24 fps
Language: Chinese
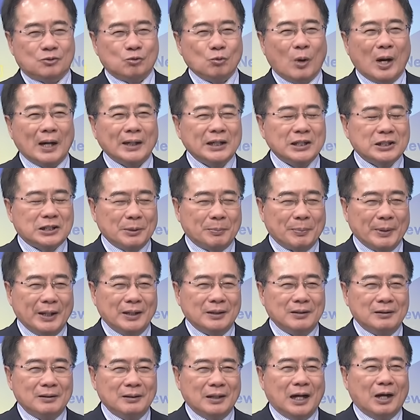王毅这
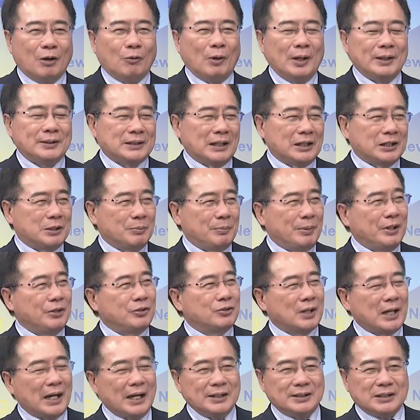边啊，外长这边
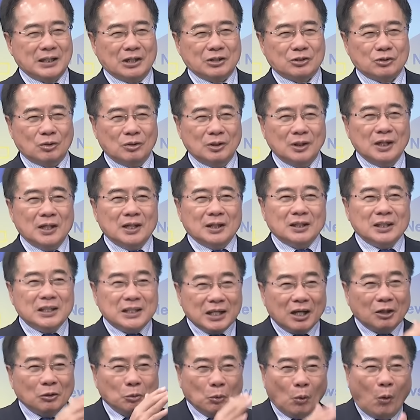就开始讲说，你
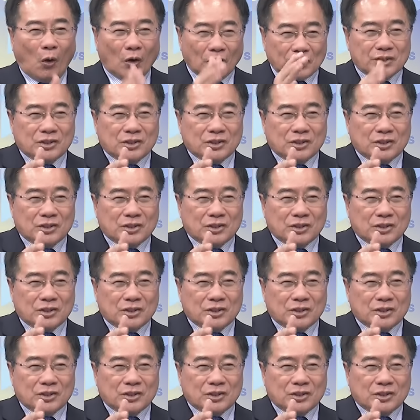要落